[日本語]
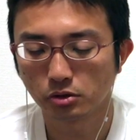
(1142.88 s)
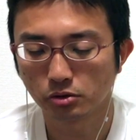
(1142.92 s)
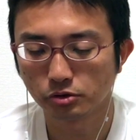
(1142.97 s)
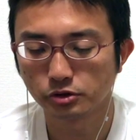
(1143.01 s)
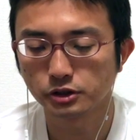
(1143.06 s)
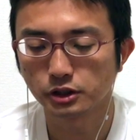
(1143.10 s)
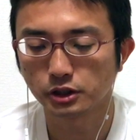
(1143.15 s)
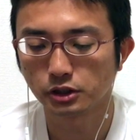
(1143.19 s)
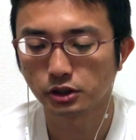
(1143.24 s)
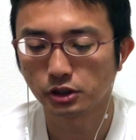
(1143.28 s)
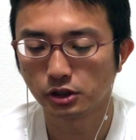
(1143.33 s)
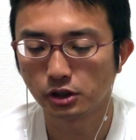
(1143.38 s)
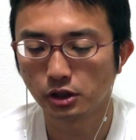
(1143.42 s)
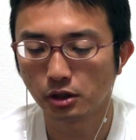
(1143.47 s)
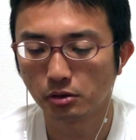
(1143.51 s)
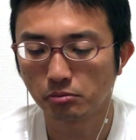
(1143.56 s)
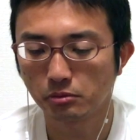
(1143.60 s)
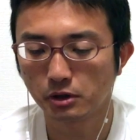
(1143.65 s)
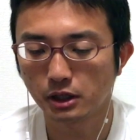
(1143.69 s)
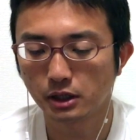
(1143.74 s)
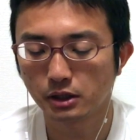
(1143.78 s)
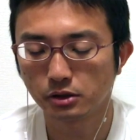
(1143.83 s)
5三金で
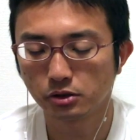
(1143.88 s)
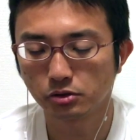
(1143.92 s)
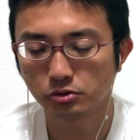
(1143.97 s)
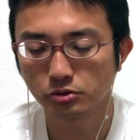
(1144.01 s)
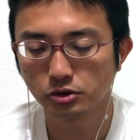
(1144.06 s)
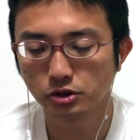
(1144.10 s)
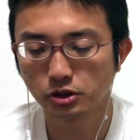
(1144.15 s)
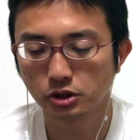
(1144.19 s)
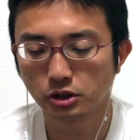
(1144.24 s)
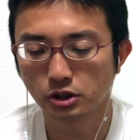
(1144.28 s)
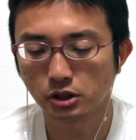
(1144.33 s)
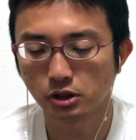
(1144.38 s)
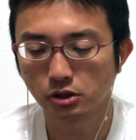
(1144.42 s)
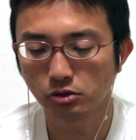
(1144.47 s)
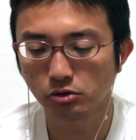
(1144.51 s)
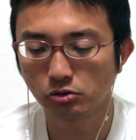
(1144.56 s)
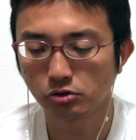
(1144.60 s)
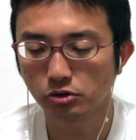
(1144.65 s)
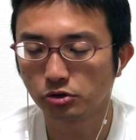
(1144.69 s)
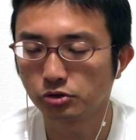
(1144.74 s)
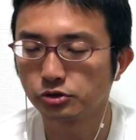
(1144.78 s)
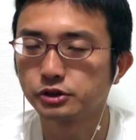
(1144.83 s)
まあ4二金
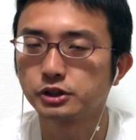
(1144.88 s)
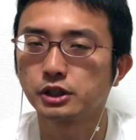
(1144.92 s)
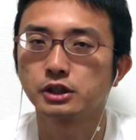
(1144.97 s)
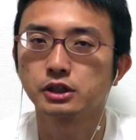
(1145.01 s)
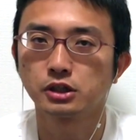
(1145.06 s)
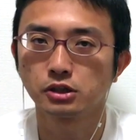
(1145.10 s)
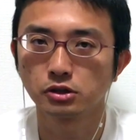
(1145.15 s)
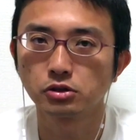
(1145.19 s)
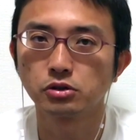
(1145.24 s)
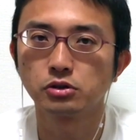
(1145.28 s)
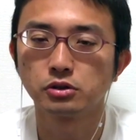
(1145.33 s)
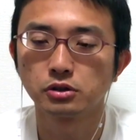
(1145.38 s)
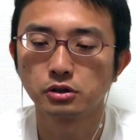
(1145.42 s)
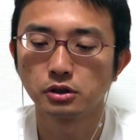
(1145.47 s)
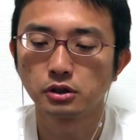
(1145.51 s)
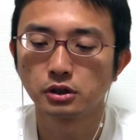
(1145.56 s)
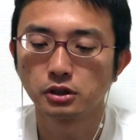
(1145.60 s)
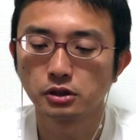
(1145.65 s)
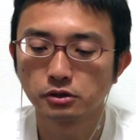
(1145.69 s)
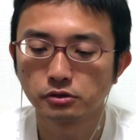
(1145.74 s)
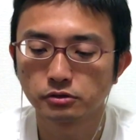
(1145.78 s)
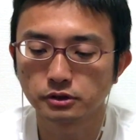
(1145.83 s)
と4三金と
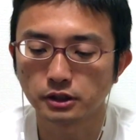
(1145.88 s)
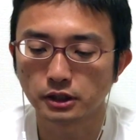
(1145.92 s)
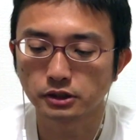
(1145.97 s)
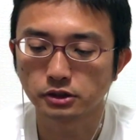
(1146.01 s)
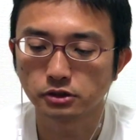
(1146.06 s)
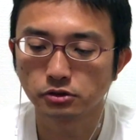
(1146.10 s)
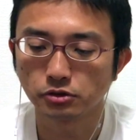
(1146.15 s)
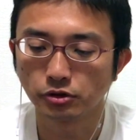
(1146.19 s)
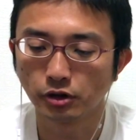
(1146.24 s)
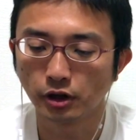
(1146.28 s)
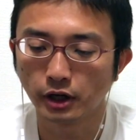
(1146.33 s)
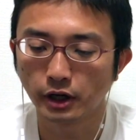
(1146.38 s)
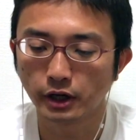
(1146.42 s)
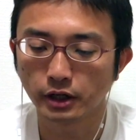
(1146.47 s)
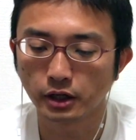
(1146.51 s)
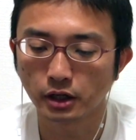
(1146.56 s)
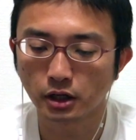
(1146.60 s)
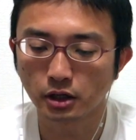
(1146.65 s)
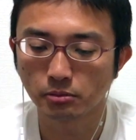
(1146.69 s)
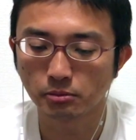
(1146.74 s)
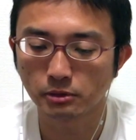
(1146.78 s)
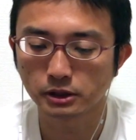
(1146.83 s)
2つの狙
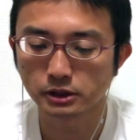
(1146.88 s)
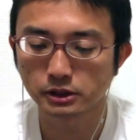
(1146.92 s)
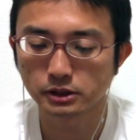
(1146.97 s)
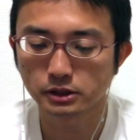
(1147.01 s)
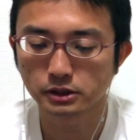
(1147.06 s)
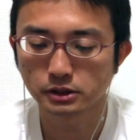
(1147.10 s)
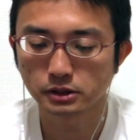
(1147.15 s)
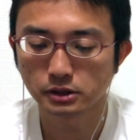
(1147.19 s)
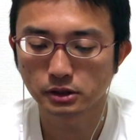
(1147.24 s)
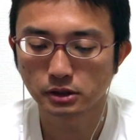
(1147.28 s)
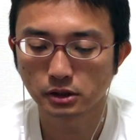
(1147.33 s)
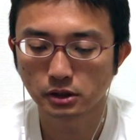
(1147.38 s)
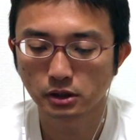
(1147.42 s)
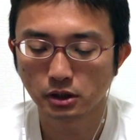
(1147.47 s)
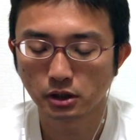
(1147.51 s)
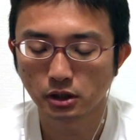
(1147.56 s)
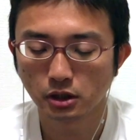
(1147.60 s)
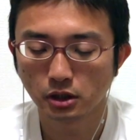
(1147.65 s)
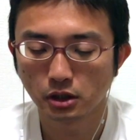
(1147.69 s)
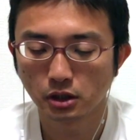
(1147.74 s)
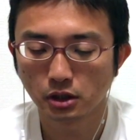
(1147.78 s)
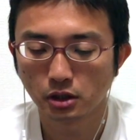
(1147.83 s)
いがあります、
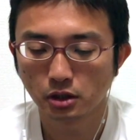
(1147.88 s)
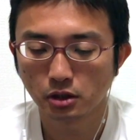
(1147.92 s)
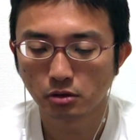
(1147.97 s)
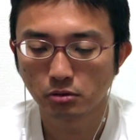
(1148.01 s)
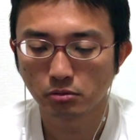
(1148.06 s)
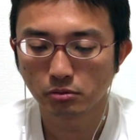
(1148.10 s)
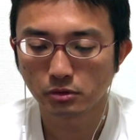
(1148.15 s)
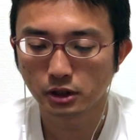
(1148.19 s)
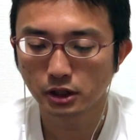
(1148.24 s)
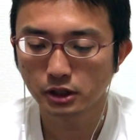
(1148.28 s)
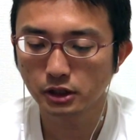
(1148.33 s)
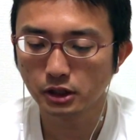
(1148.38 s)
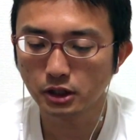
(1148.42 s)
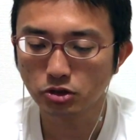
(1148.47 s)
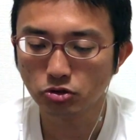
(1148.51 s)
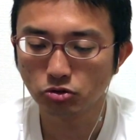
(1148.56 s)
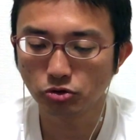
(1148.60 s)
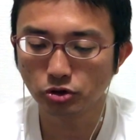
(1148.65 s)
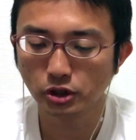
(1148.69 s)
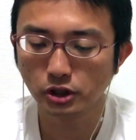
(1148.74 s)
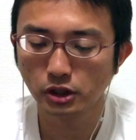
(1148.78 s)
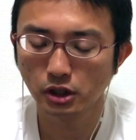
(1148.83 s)
まあ、大体
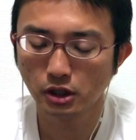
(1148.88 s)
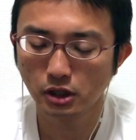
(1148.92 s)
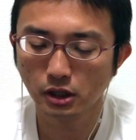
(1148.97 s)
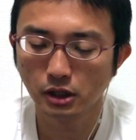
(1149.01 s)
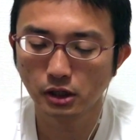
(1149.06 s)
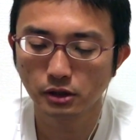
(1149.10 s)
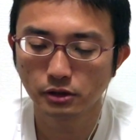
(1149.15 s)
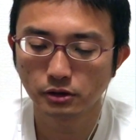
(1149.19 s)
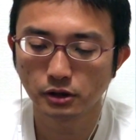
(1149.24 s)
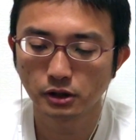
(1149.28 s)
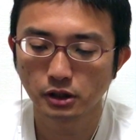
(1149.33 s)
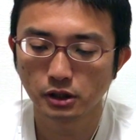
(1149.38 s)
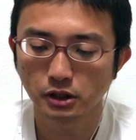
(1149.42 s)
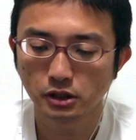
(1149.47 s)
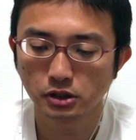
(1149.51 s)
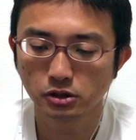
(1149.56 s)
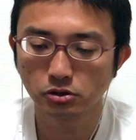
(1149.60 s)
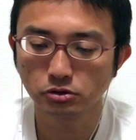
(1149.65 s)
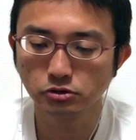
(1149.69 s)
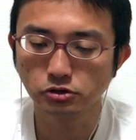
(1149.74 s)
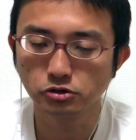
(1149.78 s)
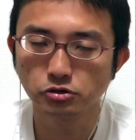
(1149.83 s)
将棋ってね
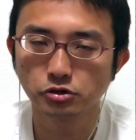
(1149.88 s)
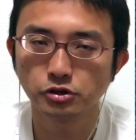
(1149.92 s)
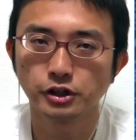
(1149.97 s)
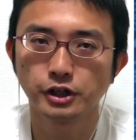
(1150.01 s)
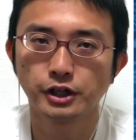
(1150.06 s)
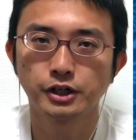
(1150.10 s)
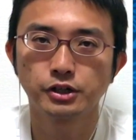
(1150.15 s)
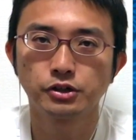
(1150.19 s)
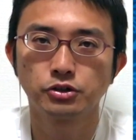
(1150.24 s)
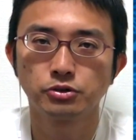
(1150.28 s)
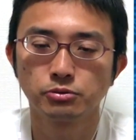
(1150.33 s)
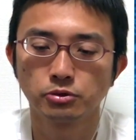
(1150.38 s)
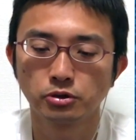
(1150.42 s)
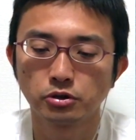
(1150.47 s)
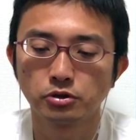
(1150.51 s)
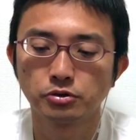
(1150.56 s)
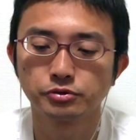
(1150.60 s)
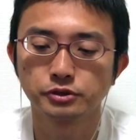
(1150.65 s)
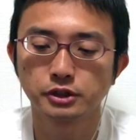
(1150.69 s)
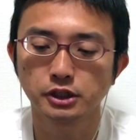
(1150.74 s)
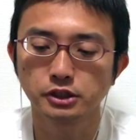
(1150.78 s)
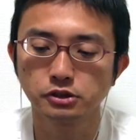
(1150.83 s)
1つの狙いより
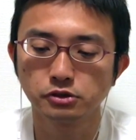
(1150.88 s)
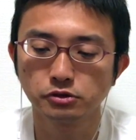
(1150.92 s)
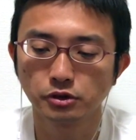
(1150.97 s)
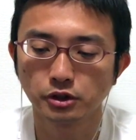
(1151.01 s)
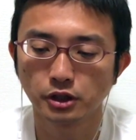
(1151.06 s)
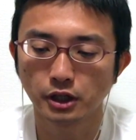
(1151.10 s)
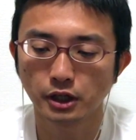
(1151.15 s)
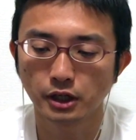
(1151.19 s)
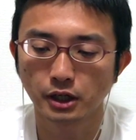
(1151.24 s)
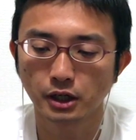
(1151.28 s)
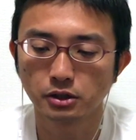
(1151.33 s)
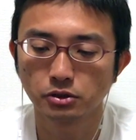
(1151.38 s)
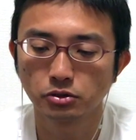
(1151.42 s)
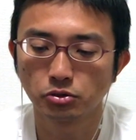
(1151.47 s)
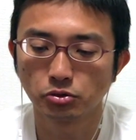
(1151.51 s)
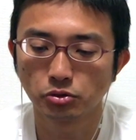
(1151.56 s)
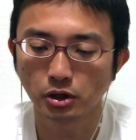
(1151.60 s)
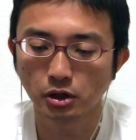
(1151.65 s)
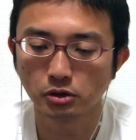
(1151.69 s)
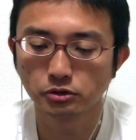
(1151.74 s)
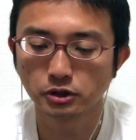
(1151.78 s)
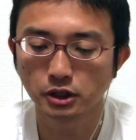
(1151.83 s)
も2つの狙いがある
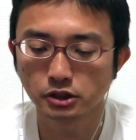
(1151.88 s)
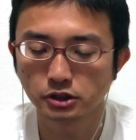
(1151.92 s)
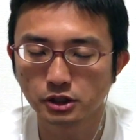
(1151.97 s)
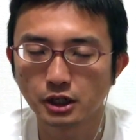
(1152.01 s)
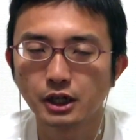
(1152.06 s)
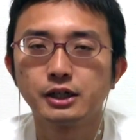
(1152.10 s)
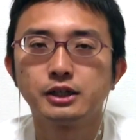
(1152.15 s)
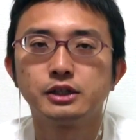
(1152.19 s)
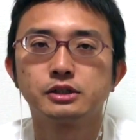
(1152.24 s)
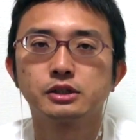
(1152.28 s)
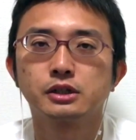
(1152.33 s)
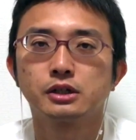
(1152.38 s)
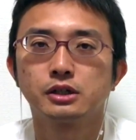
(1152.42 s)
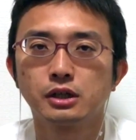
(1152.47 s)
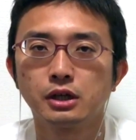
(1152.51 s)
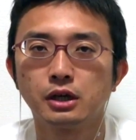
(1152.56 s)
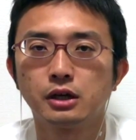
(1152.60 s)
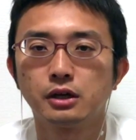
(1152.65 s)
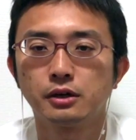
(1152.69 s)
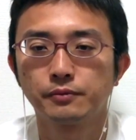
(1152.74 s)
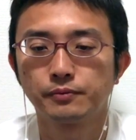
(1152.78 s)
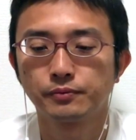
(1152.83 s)
方が受けづらいですから
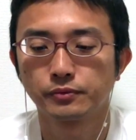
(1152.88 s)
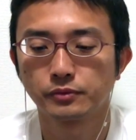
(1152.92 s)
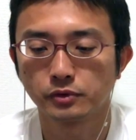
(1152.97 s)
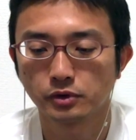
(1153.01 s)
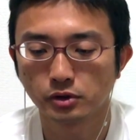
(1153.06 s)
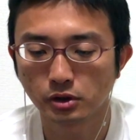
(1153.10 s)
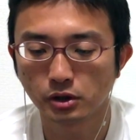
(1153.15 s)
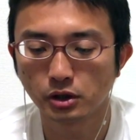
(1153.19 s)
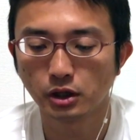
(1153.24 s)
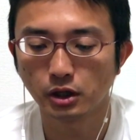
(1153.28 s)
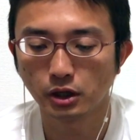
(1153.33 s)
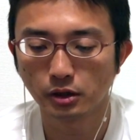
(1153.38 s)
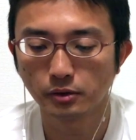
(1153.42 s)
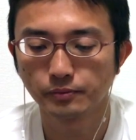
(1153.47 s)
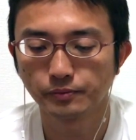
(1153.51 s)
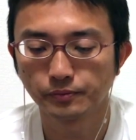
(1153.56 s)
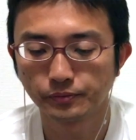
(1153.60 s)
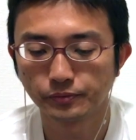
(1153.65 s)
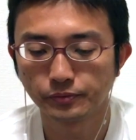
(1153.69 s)
ねはい